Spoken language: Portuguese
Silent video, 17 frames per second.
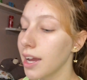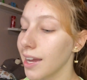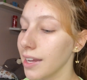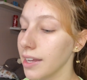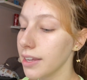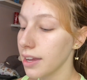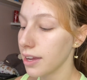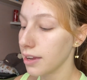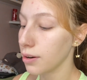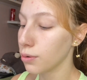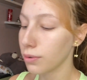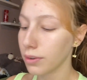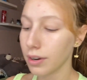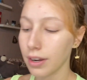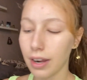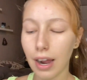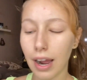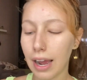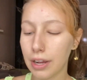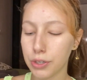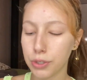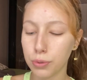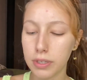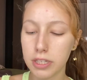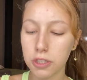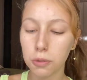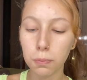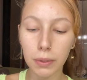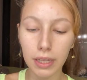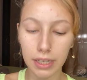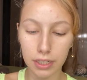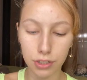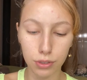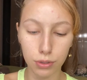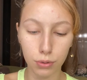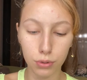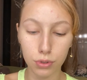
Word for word: E eu acho esplêndido.